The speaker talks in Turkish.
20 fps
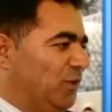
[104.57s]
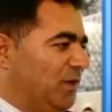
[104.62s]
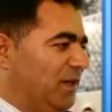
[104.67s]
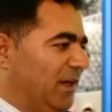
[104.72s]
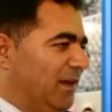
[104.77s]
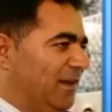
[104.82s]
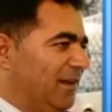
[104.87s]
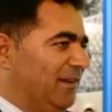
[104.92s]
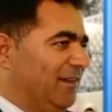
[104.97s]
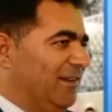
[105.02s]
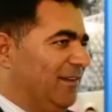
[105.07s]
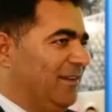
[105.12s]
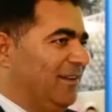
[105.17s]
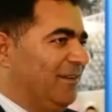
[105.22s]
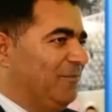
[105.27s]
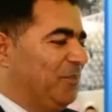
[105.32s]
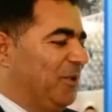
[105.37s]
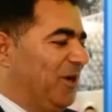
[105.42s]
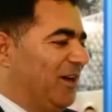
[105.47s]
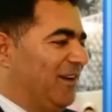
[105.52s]
Türkiye
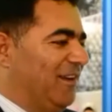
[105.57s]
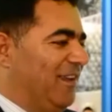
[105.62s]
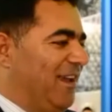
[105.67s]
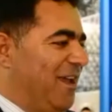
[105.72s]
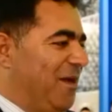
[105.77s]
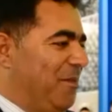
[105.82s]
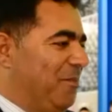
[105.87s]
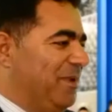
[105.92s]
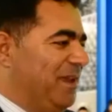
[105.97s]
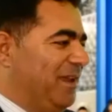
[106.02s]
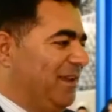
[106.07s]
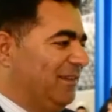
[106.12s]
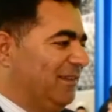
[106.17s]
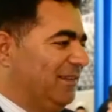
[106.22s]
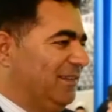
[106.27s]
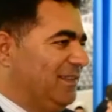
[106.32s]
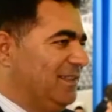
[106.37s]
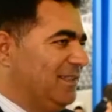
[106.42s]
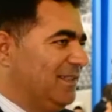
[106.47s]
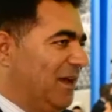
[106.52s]
e, parlayan bir
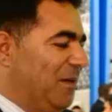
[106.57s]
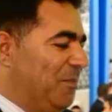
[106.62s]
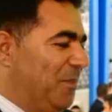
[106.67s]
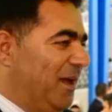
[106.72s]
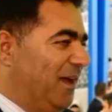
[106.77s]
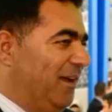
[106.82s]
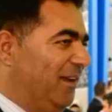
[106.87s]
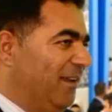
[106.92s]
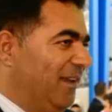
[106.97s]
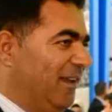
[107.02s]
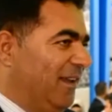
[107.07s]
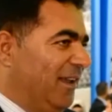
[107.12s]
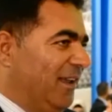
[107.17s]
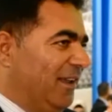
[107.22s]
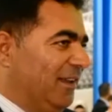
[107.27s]
yıldız ama